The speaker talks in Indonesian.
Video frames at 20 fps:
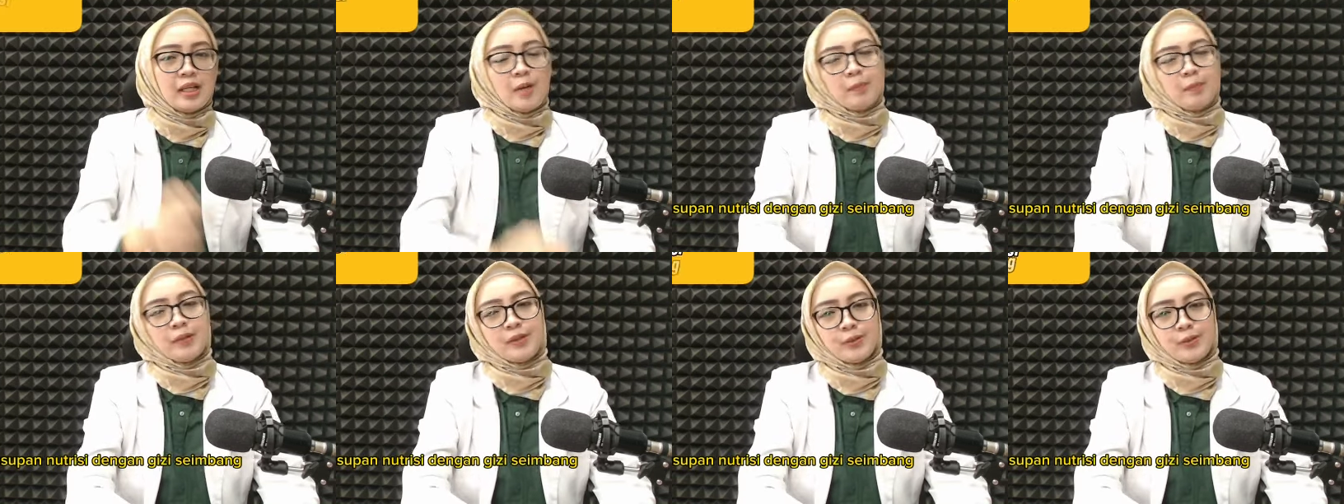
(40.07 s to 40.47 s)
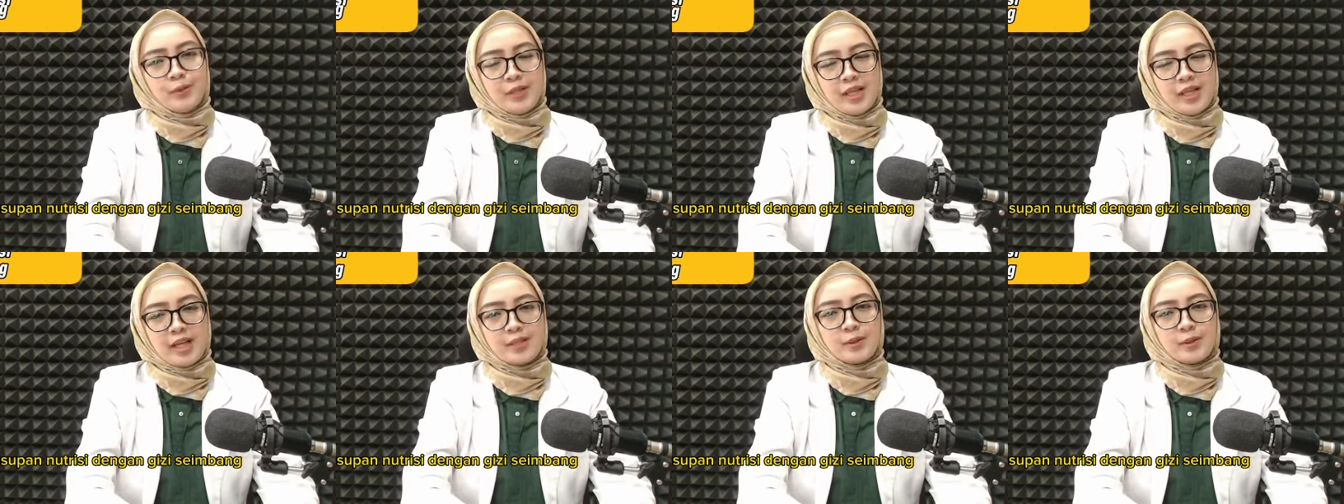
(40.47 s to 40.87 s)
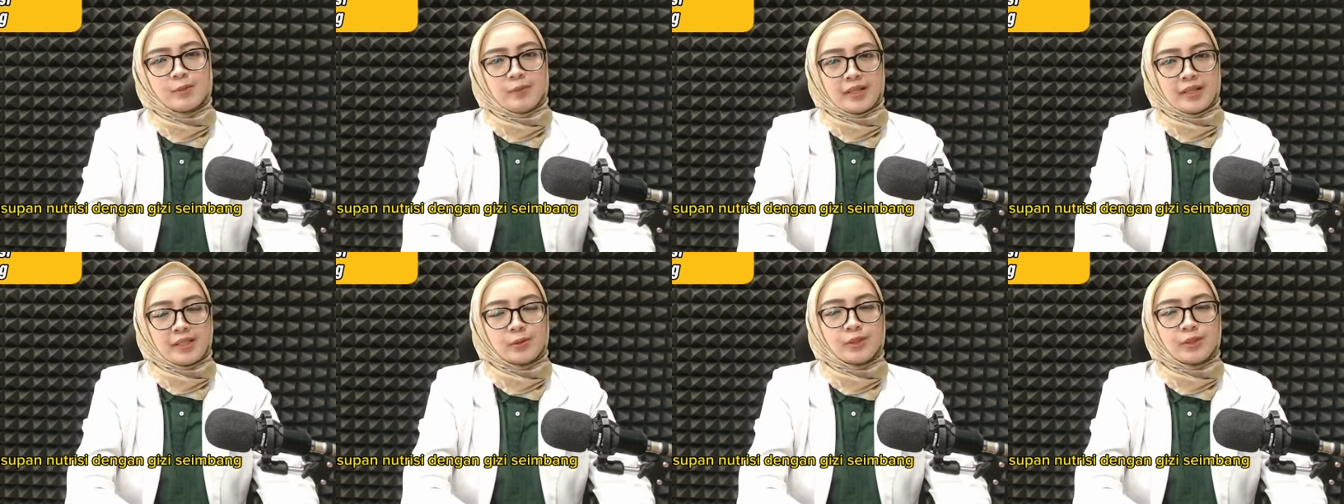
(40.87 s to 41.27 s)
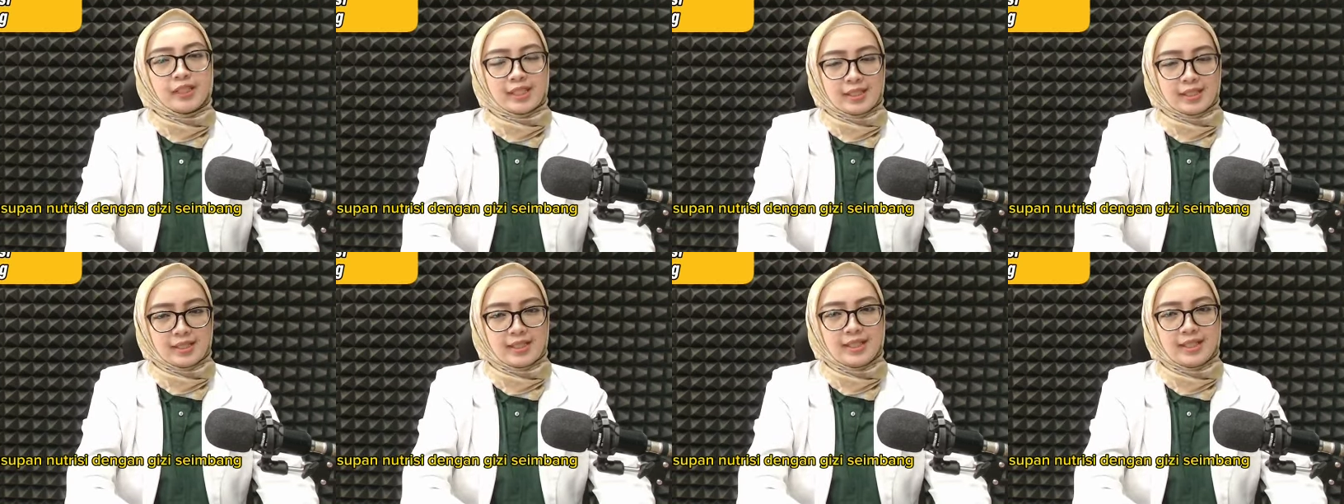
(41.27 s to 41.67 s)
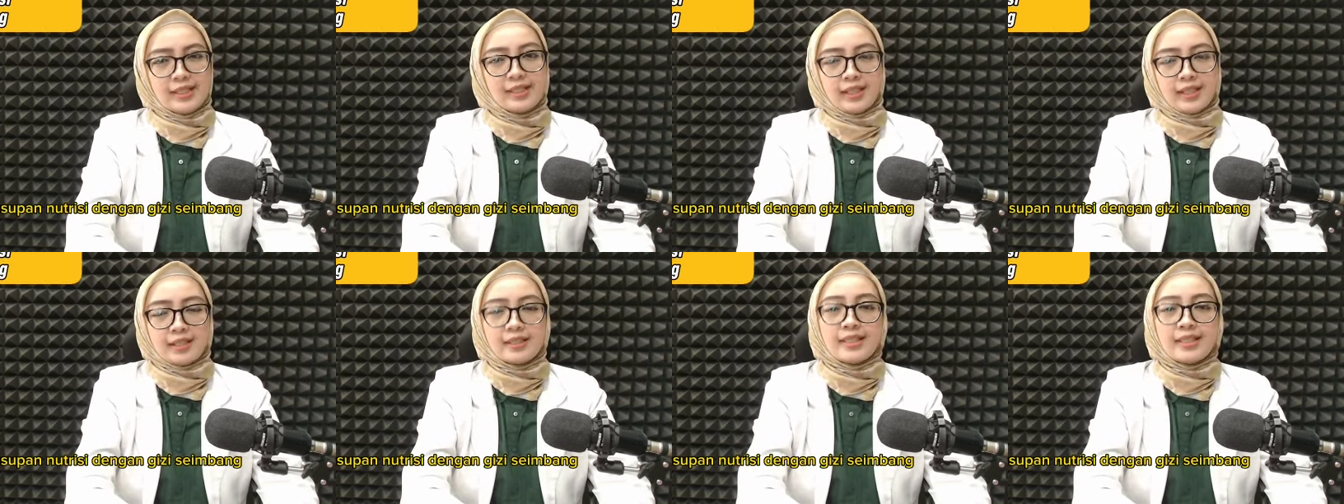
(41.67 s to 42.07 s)
penuhi asupan nutrisi
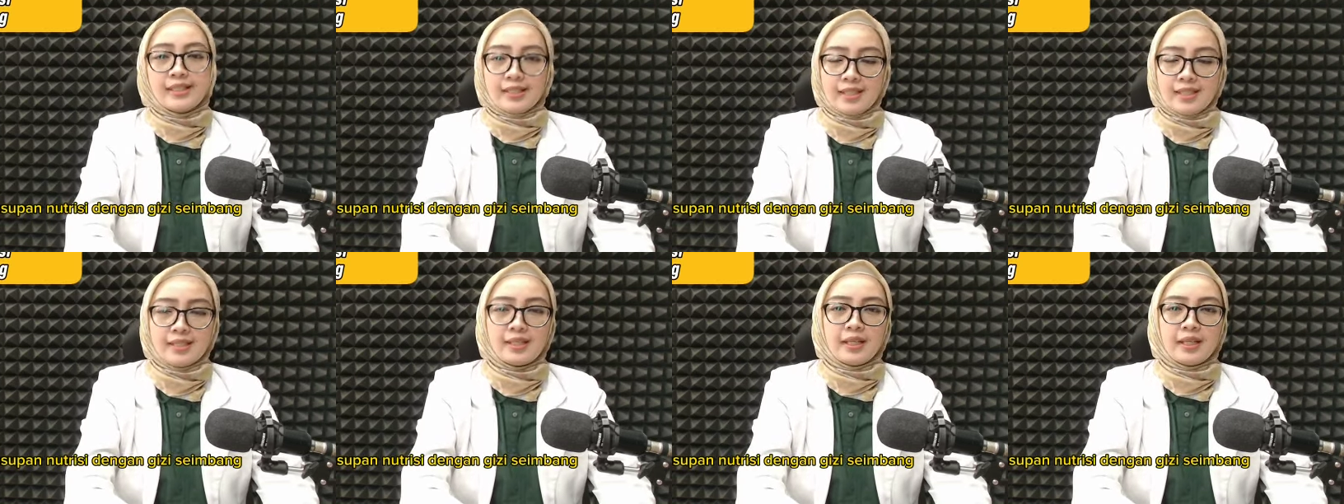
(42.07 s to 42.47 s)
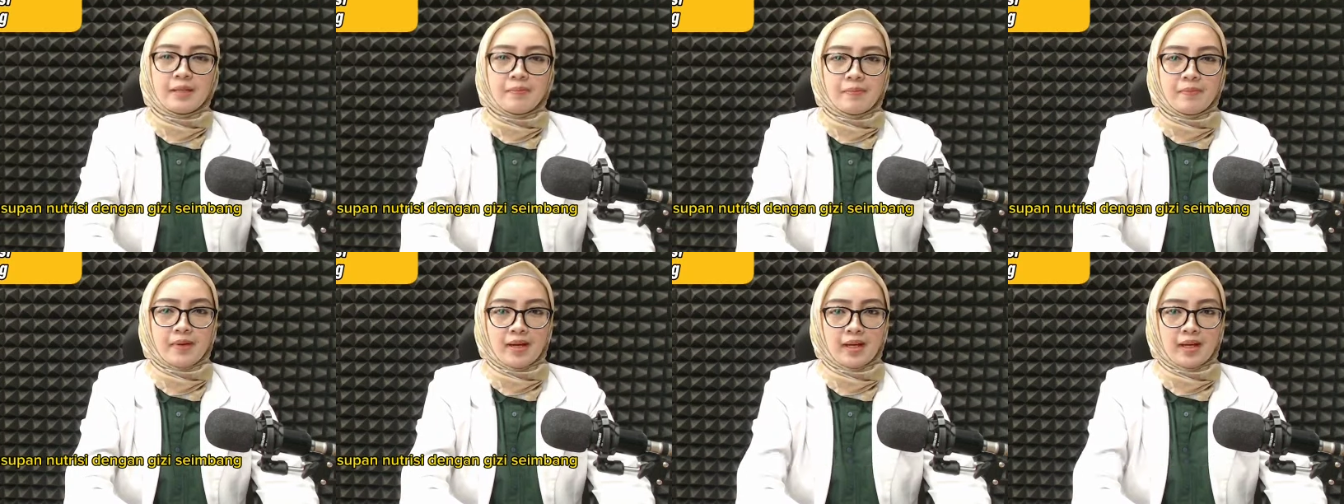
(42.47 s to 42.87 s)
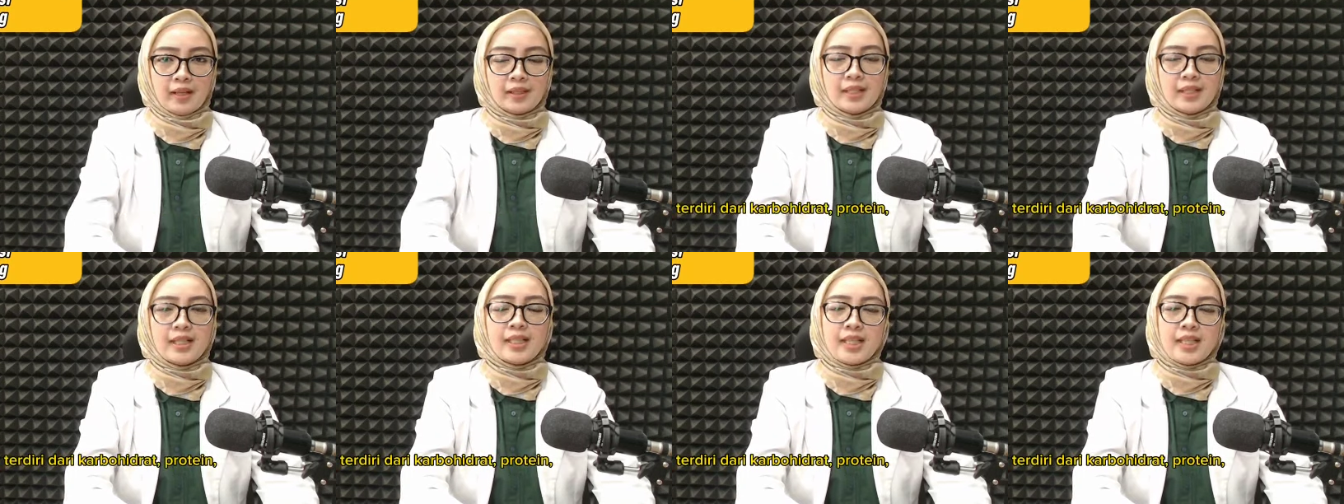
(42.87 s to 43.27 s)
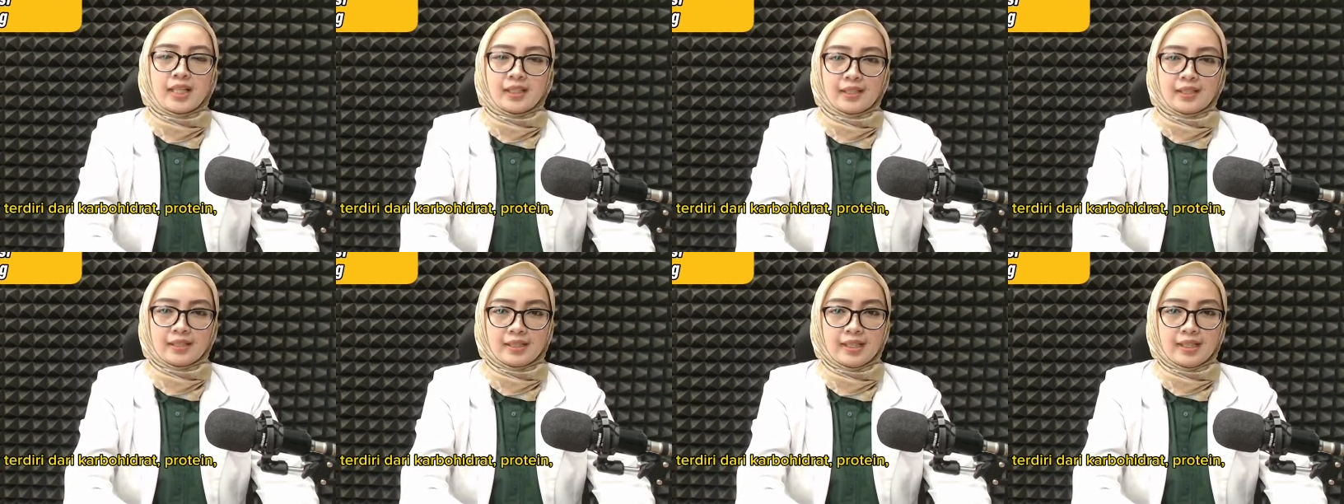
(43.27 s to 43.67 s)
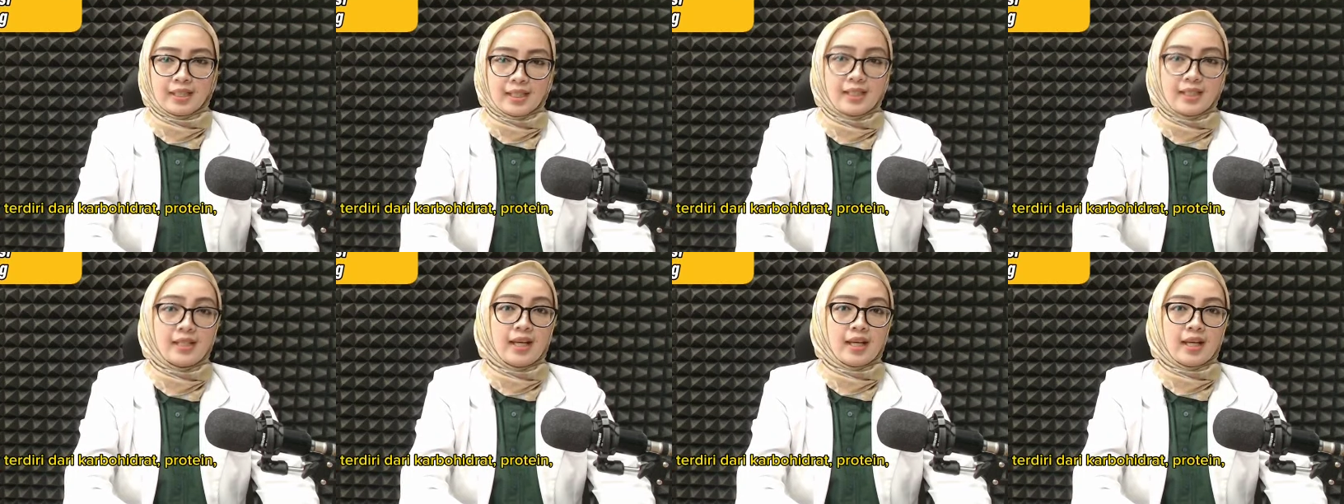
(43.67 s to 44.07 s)
dengan gizi seimbang yang
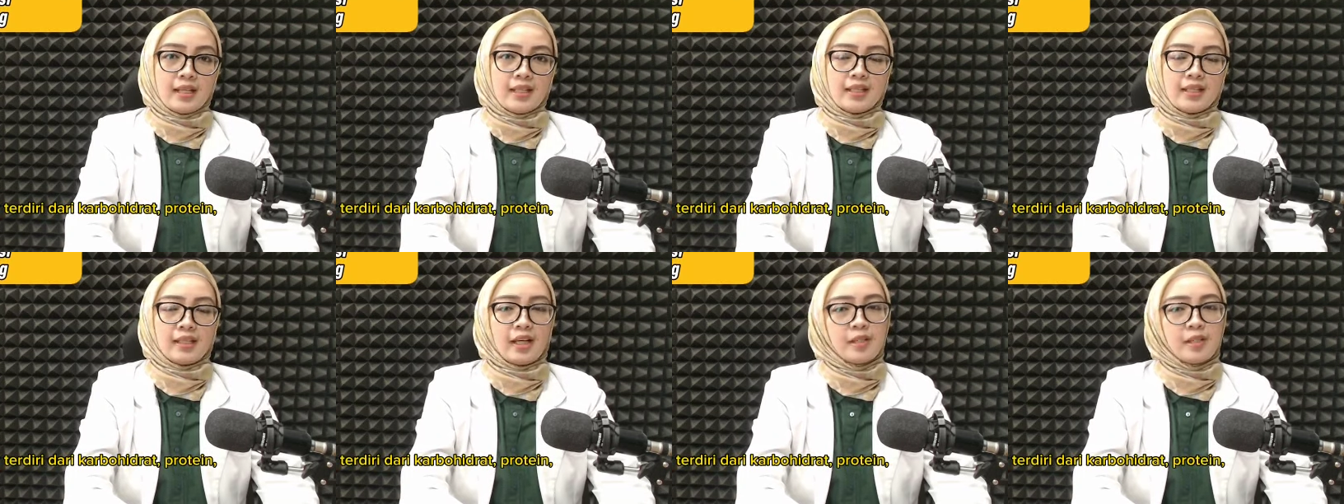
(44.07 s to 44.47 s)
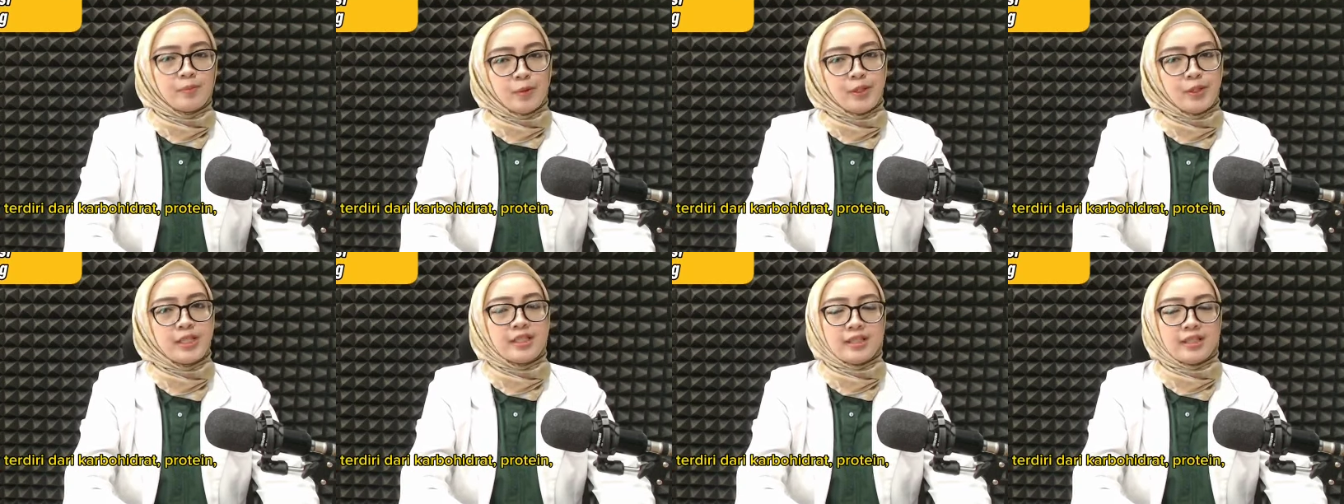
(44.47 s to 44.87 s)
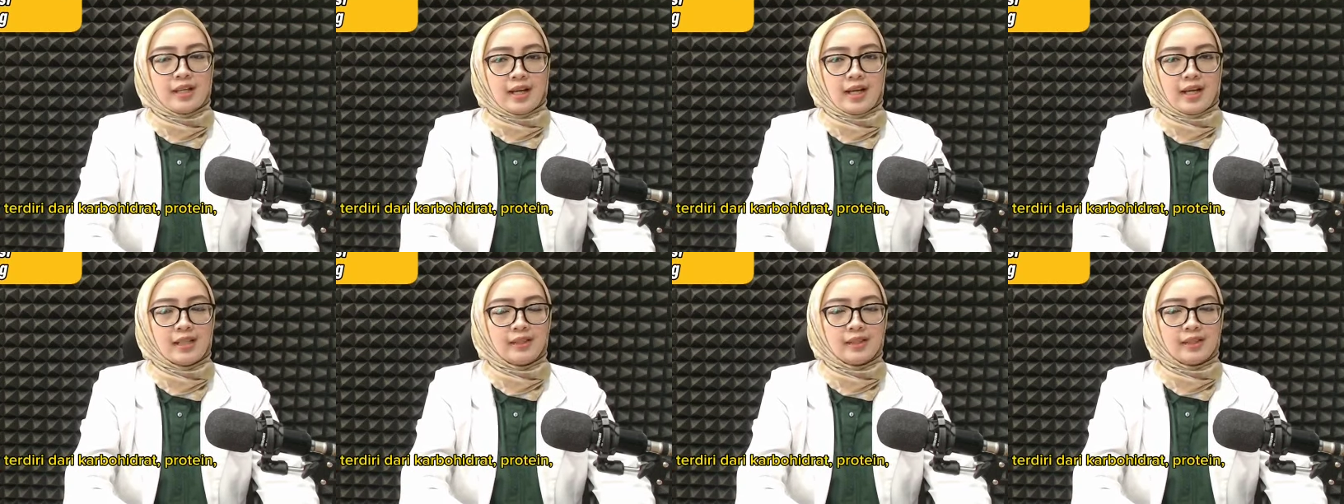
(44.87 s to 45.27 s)
terdiri dari karbohidrat,